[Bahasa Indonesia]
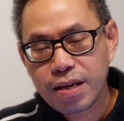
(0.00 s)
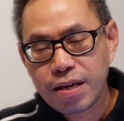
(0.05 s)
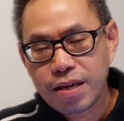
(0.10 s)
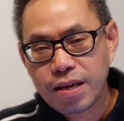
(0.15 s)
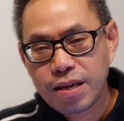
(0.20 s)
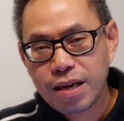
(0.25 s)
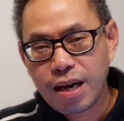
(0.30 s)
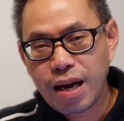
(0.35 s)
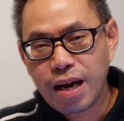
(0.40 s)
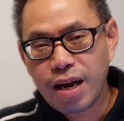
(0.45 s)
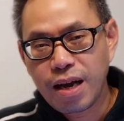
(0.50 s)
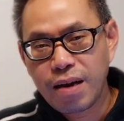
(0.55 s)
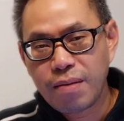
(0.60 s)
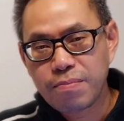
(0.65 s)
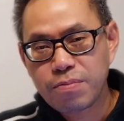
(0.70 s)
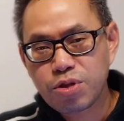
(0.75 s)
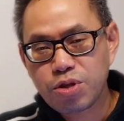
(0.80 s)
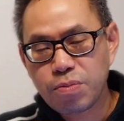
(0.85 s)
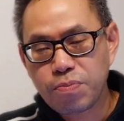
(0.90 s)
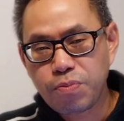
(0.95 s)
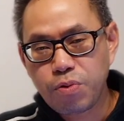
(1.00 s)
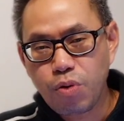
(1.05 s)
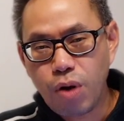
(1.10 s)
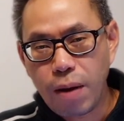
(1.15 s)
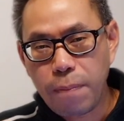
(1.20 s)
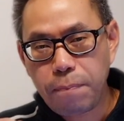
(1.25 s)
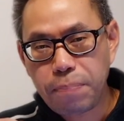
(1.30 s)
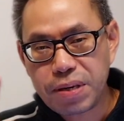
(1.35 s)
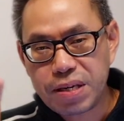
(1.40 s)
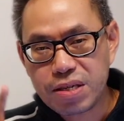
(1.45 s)
Dalam
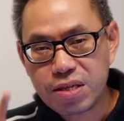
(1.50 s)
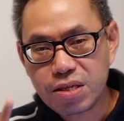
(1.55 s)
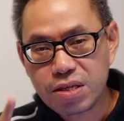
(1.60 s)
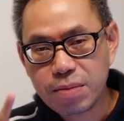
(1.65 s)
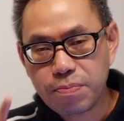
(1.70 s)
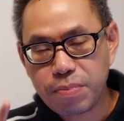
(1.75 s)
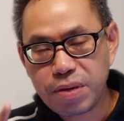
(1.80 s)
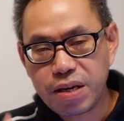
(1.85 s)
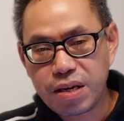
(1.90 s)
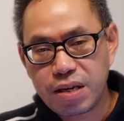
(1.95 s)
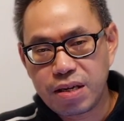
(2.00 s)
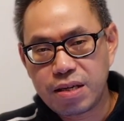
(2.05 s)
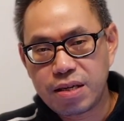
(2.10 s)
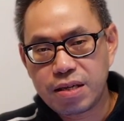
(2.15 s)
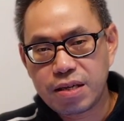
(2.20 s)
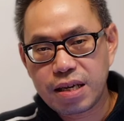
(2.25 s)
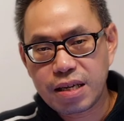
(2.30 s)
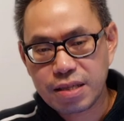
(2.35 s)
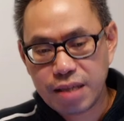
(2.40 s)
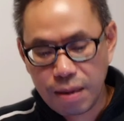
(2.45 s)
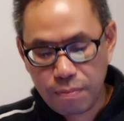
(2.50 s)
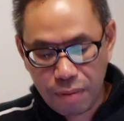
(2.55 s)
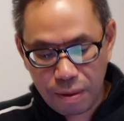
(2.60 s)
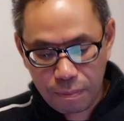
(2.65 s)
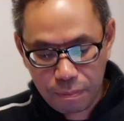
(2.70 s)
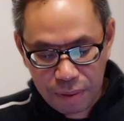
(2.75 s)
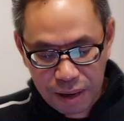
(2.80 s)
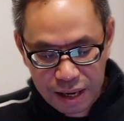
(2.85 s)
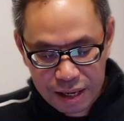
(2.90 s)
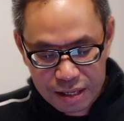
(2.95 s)
sebuah prinsip ini kita
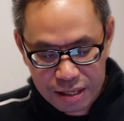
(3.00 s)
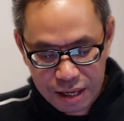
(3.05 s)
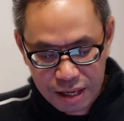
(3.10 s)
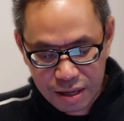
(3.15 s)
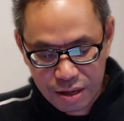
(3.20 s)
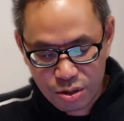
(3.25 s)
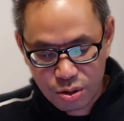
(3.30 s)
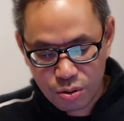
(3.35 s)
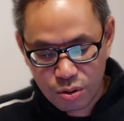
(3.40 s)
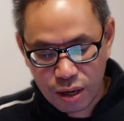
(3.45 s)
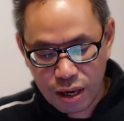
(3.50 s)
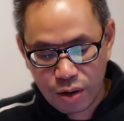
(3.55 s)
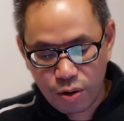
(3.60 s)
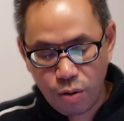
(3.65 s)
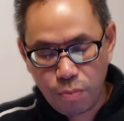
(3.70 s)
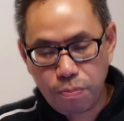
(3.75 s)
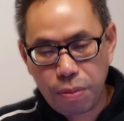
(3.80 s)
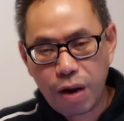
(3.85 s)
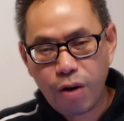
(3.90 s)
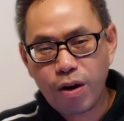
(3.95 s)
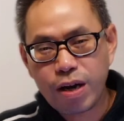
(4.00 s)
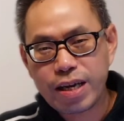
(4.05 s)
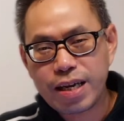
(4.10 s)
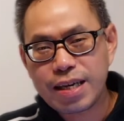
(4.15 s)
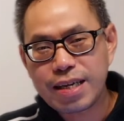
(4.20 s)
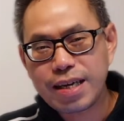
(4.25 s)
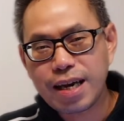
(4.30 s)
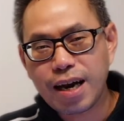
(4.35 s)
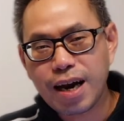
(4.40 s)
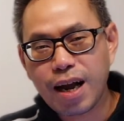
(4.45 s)
mempelajari saudaraku bahwa
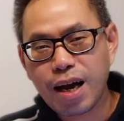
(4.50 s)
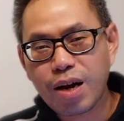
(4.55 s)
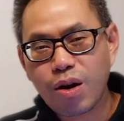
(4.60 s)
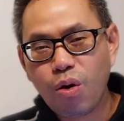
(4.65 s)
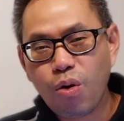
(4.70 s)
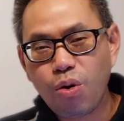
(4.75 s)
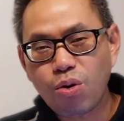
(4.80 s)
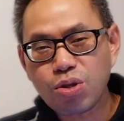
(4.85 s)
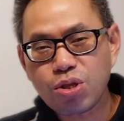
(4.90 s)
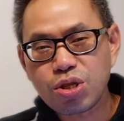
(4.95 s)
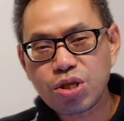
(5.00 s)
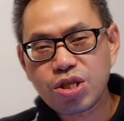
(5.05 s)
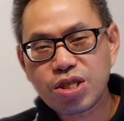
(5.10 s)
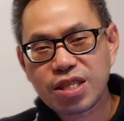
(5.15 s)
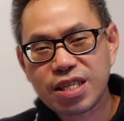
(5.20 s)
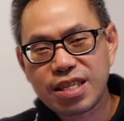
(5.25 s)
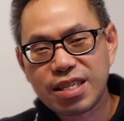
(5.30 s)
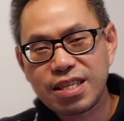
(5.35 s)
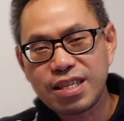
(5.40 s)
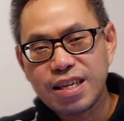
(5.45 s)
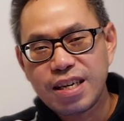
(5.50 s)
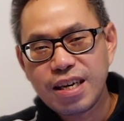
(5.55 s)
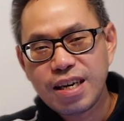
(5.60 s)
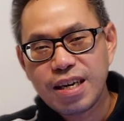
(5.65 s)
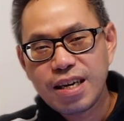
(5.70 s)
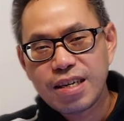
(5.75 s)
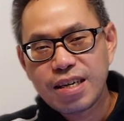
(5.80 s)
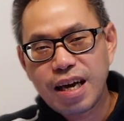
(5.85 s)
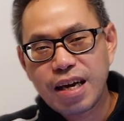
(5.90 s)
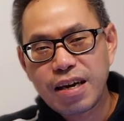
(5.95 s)
ini adalah kunci
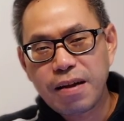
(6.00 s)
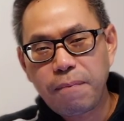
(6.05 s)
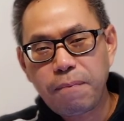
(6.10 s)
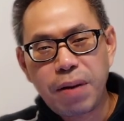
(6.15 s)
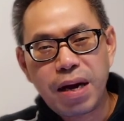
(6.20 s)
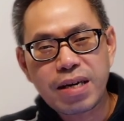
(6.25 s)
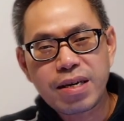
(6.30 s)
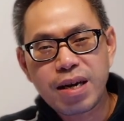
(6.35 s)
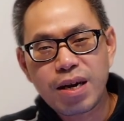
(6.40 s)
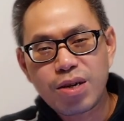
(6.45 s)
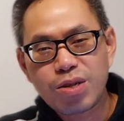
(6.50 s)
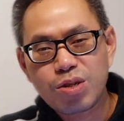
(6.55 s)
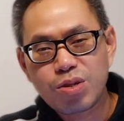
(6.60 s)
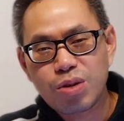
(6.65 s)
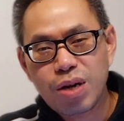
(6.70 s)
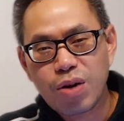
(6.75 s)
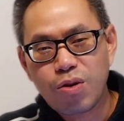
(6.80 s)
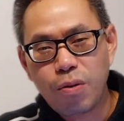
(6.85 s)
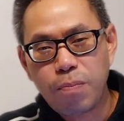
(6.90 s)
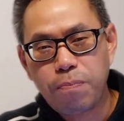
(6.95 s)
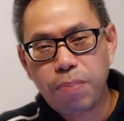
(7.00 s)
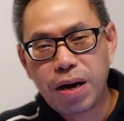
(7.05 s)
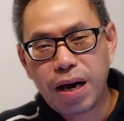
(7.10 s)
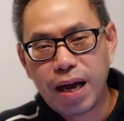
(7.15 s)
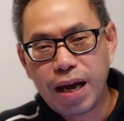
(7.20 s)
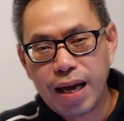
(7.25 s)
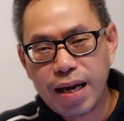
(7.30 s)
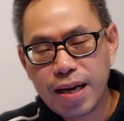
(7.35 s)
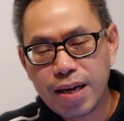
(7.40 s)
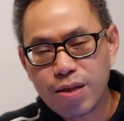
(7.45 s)
daripada saudaraku
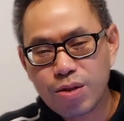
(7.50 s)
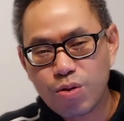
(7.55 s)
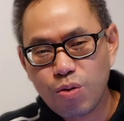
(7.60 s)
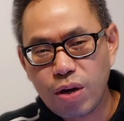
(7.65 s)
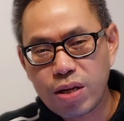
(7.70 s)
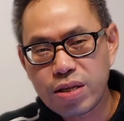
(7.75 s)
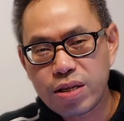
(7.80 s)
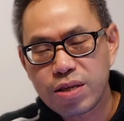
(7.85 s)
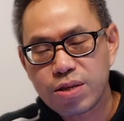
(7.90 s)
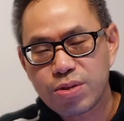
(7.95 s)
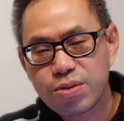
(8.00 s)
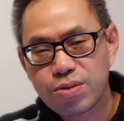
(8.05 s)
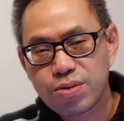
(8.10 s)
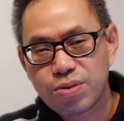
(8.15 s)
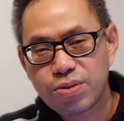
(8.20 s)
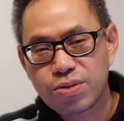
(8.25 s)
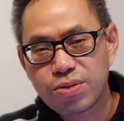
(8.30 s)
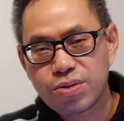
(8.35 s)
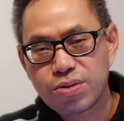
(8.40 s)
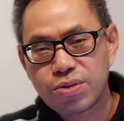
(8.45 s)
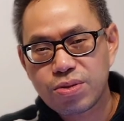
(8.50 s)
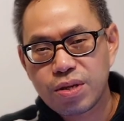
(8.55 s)
pelayanan Tuhan Yesus.